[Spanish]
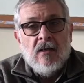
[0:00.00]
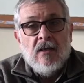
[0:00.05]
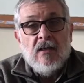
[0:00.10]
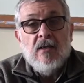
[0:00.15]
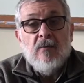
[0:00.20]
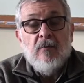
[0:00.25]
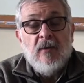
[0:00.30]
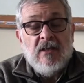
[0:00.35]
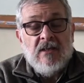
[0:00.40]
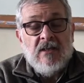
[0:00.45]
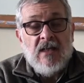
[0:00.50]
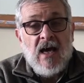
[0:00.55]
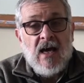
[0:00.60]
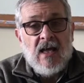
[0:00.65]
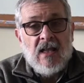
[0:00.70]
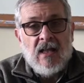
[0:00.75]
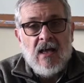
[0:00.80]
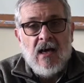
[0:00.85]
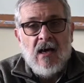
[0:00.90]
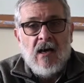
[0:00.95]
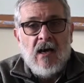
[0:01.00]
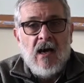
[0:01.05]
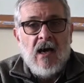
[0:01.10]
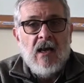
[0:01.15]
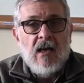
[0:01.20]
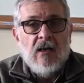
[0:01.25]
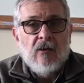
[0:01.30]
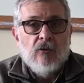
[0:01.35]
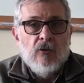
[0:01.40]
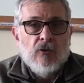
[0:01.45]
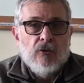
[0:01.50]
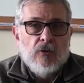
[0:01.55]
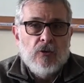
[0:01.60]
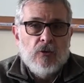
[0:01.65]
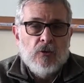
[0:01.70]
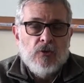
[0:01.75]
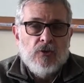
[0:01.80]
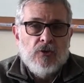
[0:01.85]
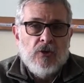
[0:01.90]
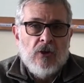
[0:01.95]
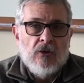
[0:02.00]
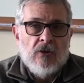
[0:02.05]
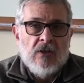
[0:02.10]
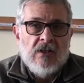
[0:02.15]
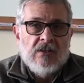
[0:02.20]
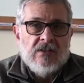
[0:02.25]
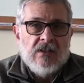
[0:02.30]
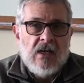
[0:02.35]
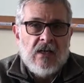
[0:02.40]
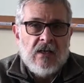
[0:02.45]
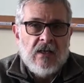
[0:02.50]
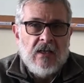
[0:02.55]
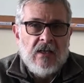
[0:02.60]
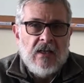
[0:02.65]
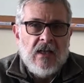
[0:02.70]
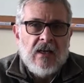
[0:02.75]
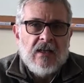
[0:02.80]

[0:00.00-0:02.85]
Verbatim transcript: limitada a la construcción de esa red,